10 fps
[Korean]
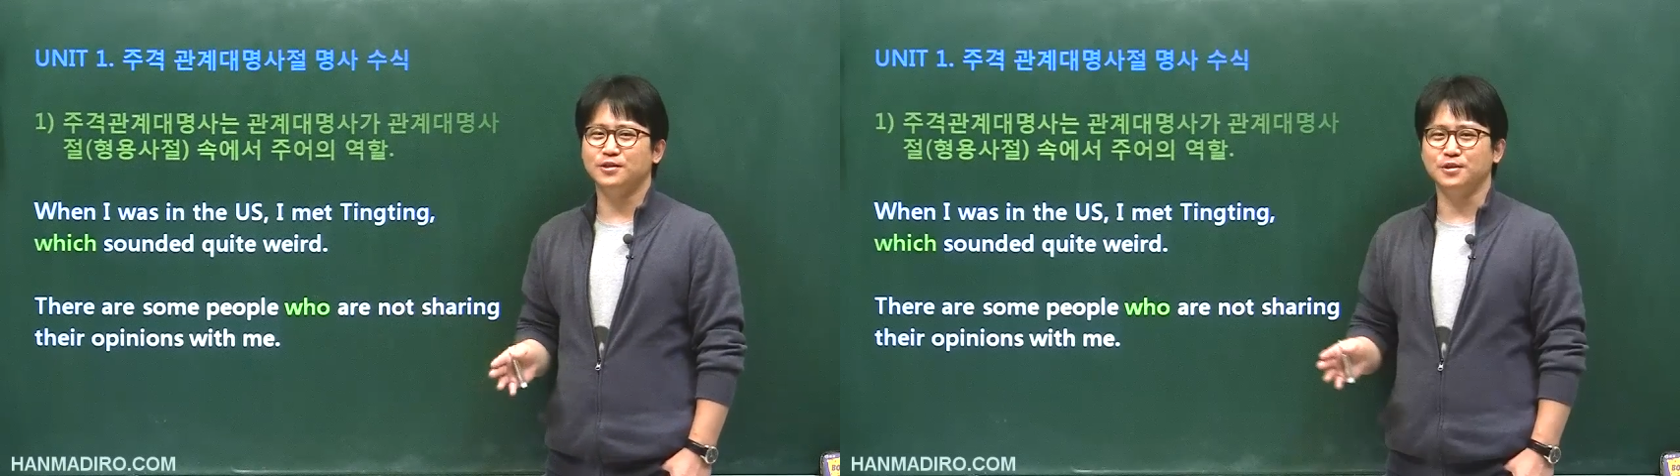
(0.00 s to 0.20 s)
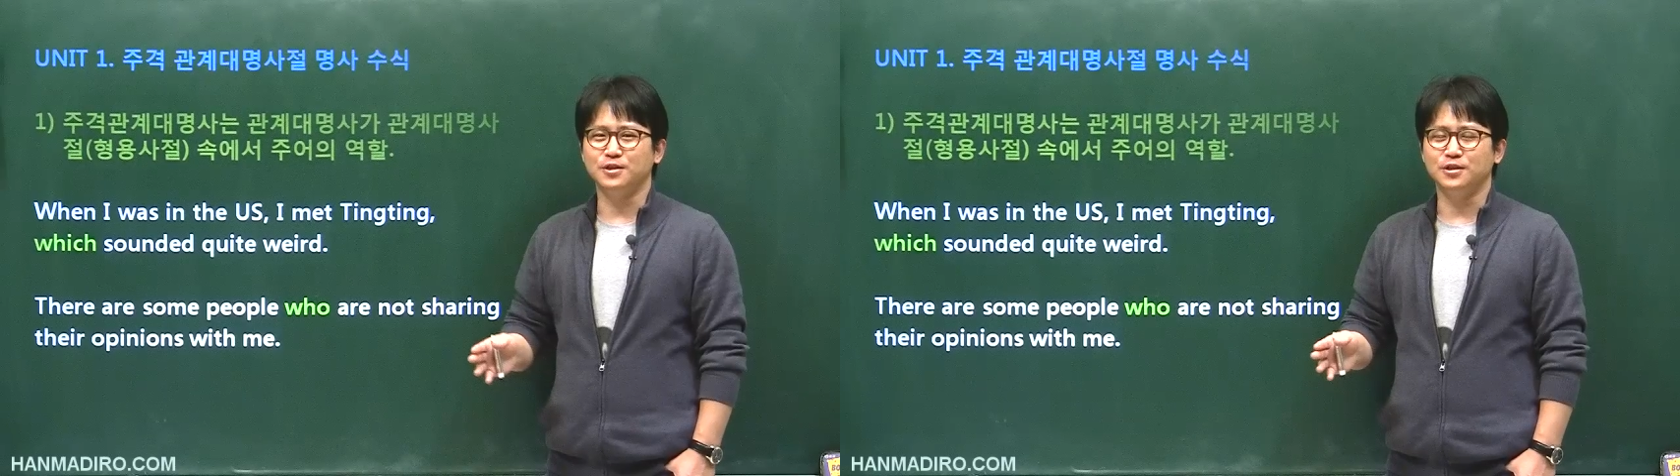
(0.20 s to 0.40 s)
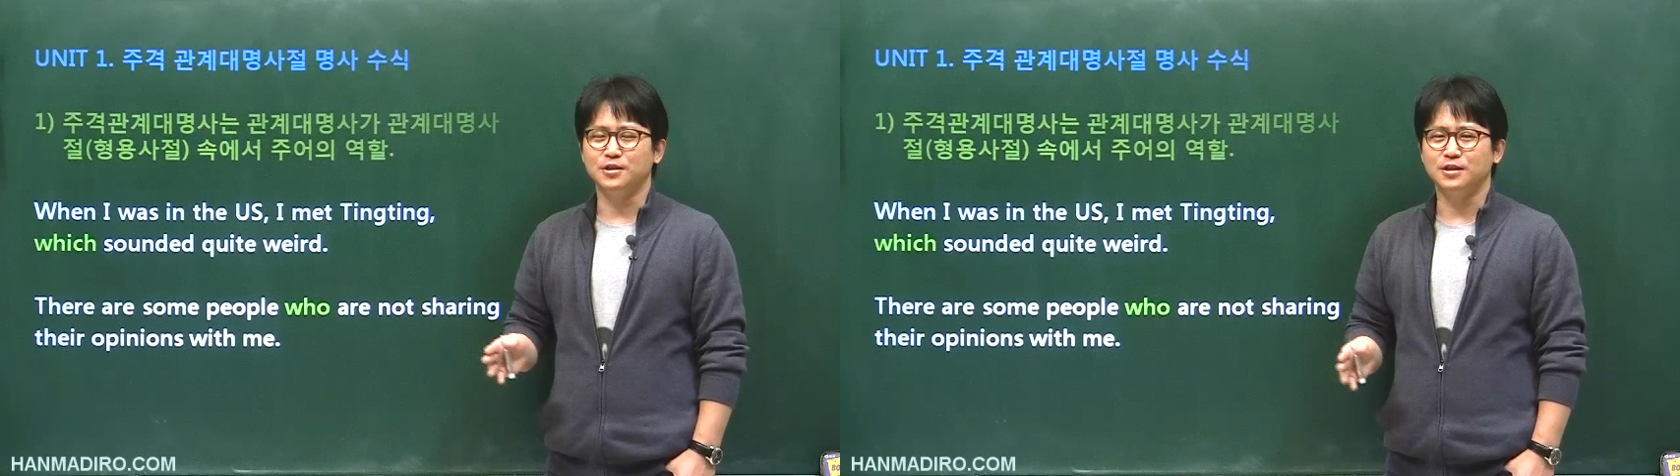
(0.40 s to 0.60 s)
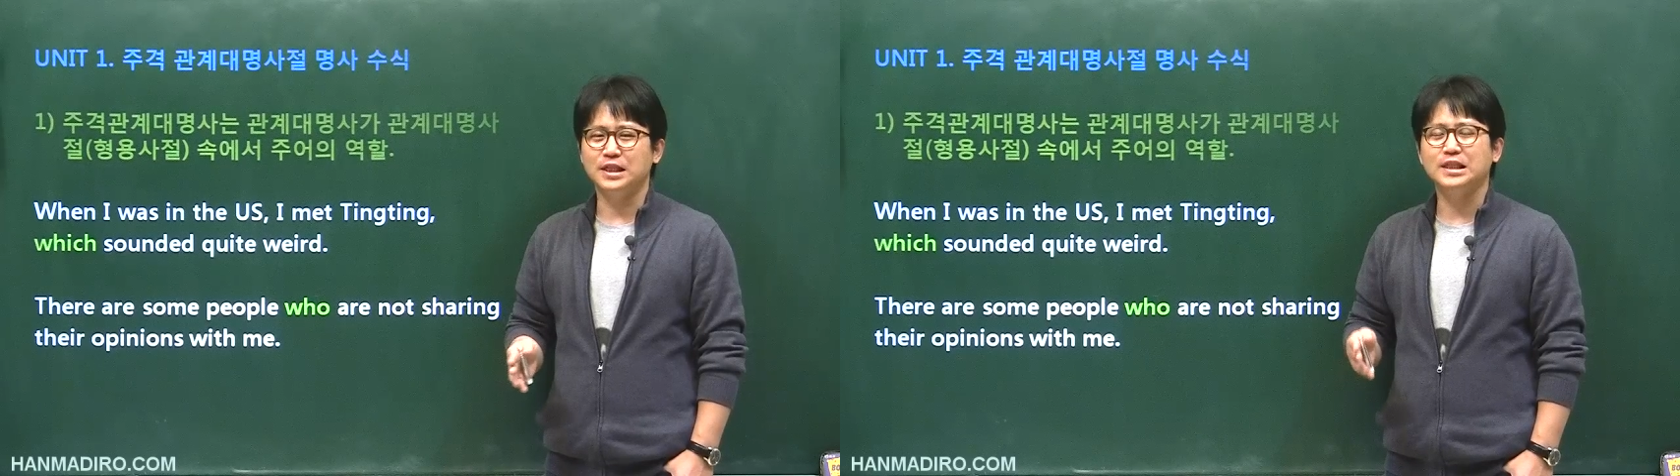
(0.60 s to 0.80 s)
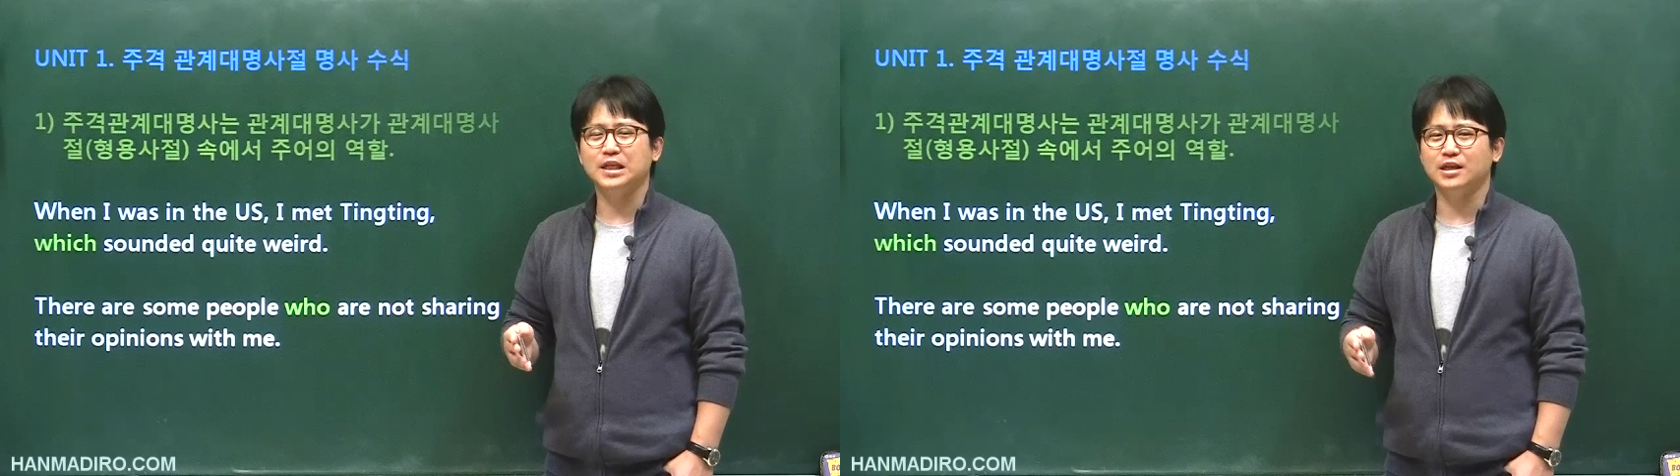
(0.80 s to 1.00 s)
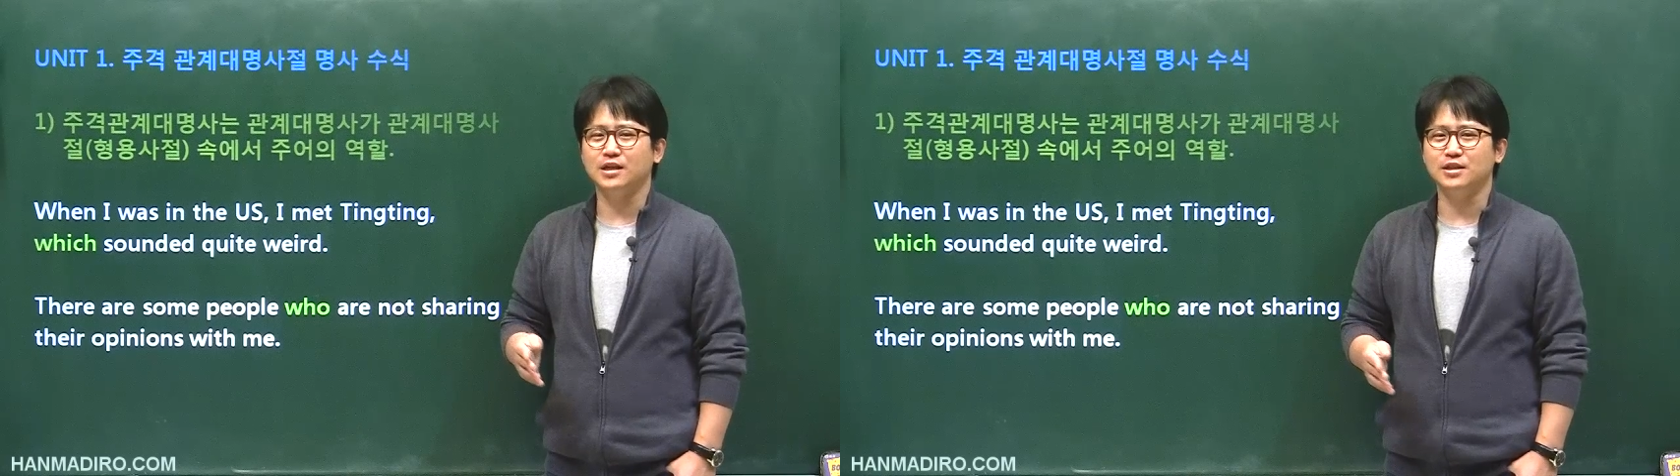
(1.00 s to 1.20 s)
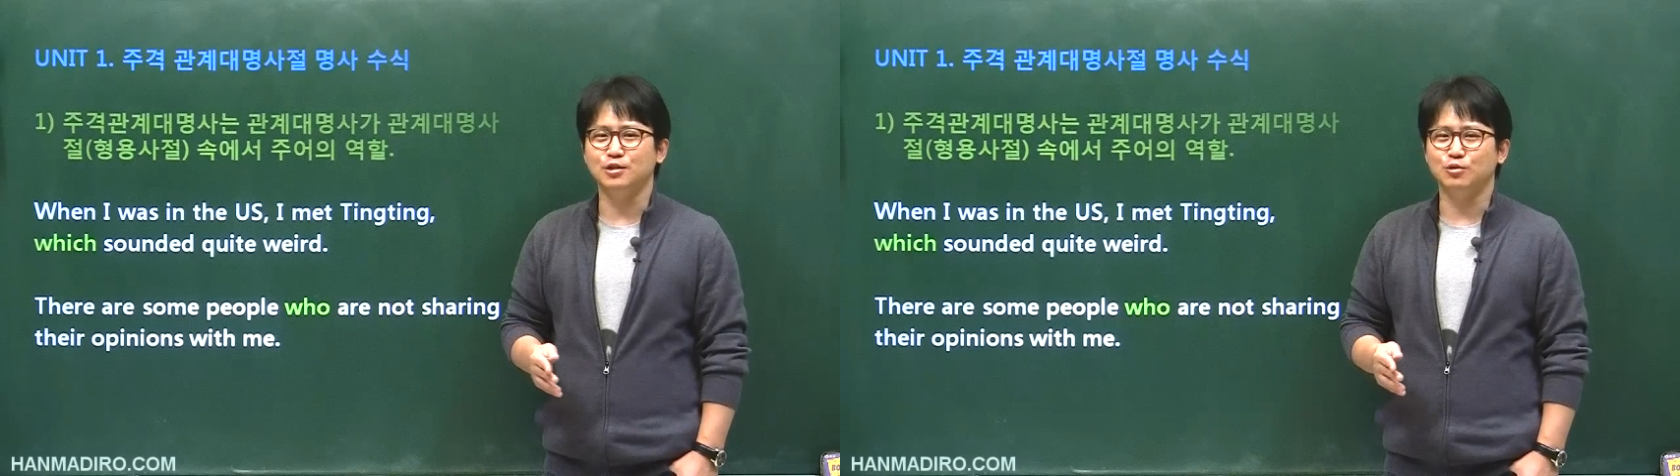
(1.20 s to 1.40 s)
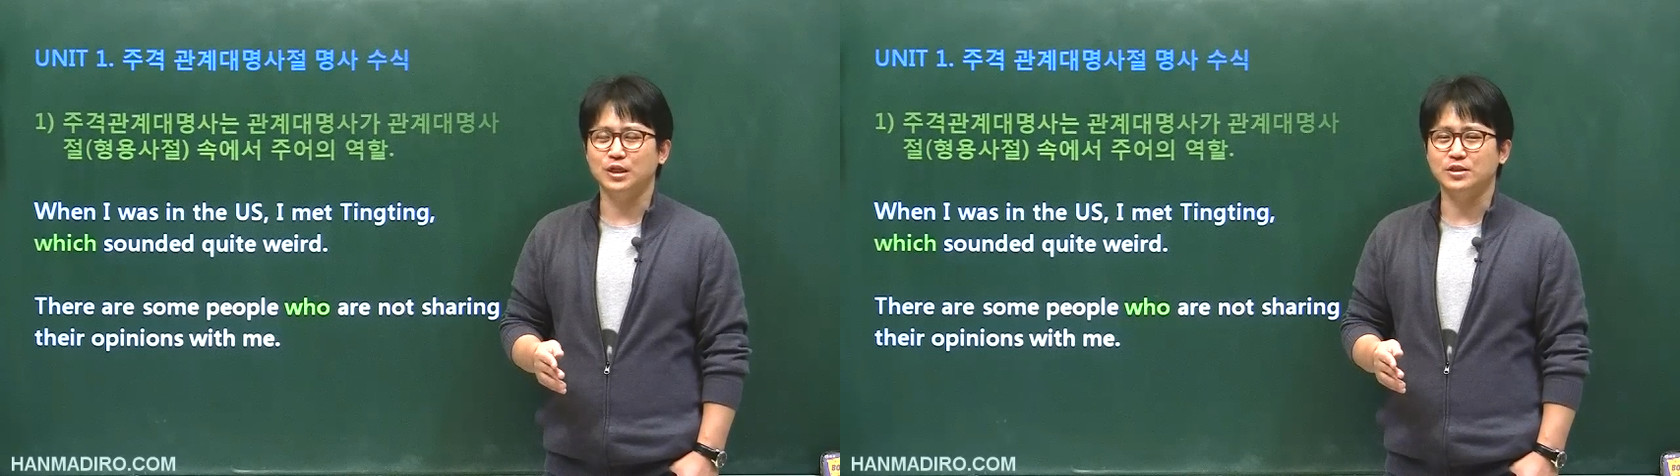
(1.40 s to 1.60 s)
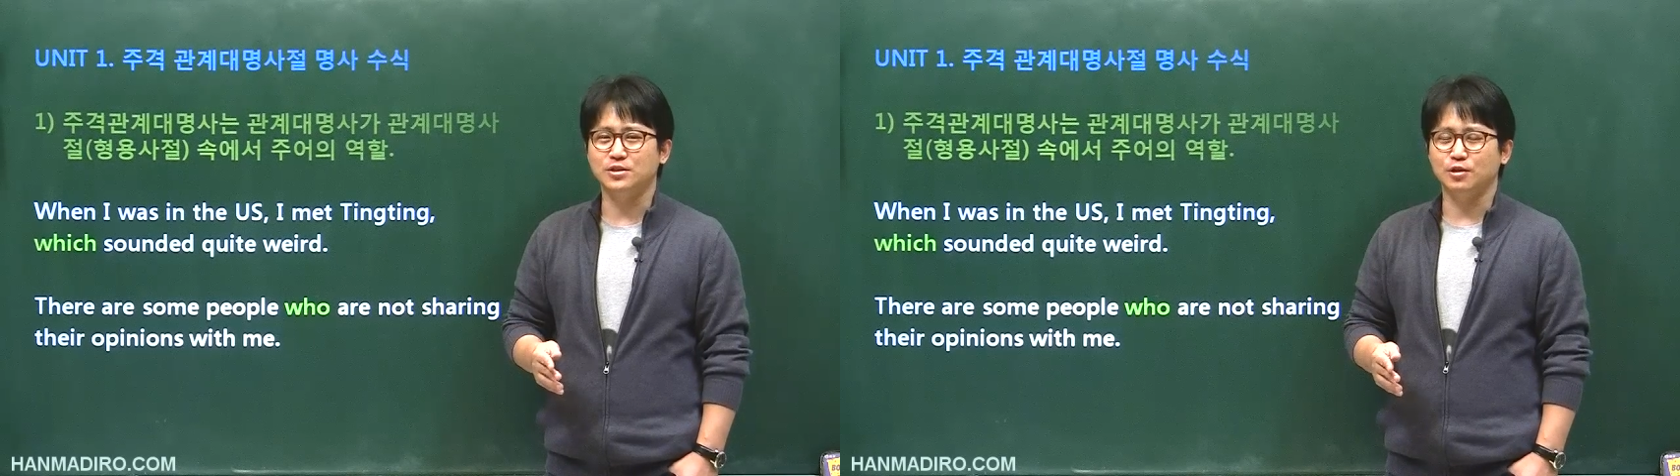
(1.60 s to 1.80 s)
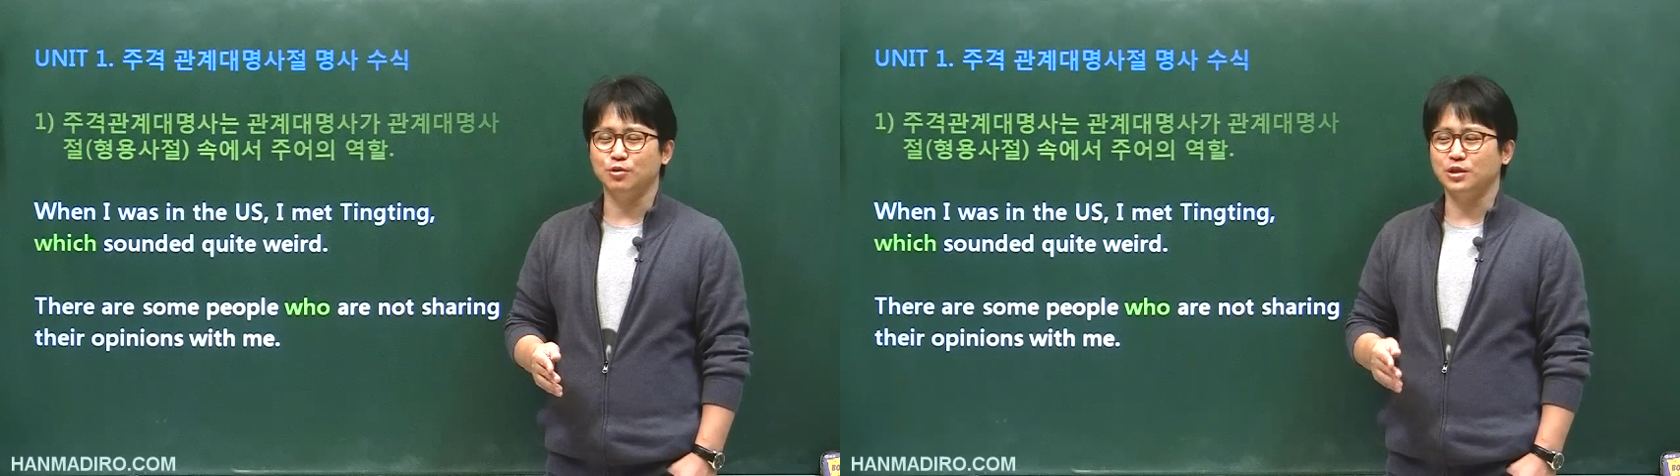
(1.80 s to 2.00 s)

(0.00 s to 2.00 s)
어, 팅팅이라는 친구가 있었어요.